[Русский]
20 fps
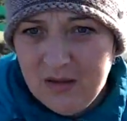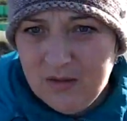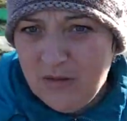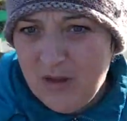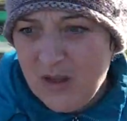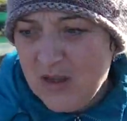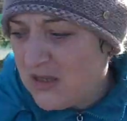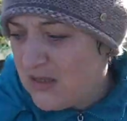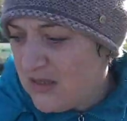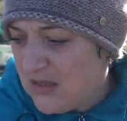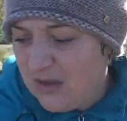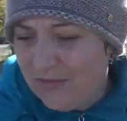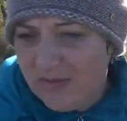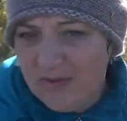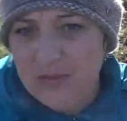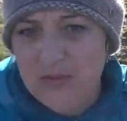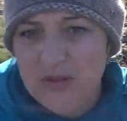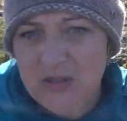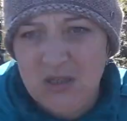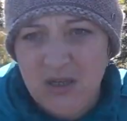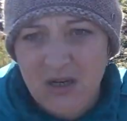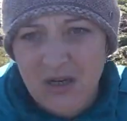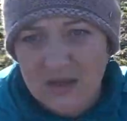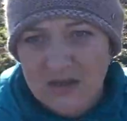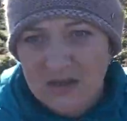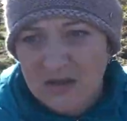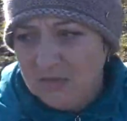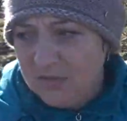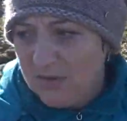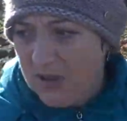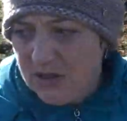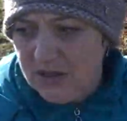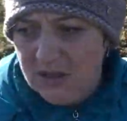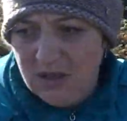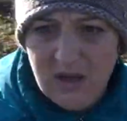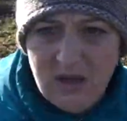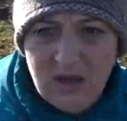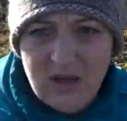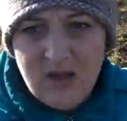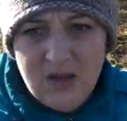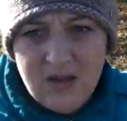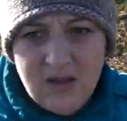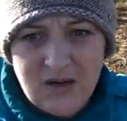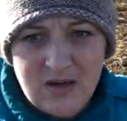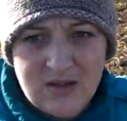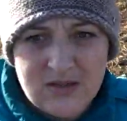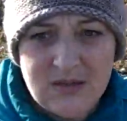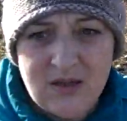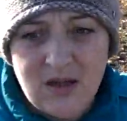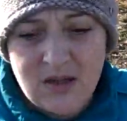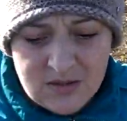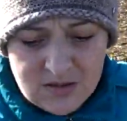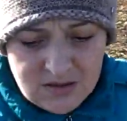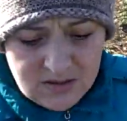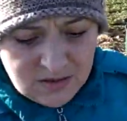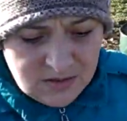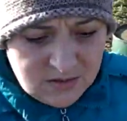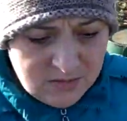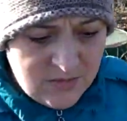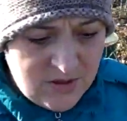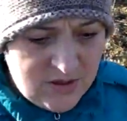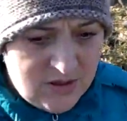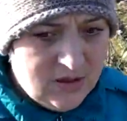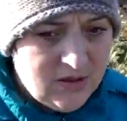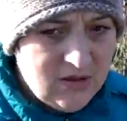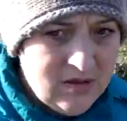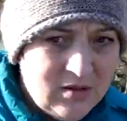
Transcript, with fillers: Ну, я не знаю, вам интересно вот эти рассказы мои?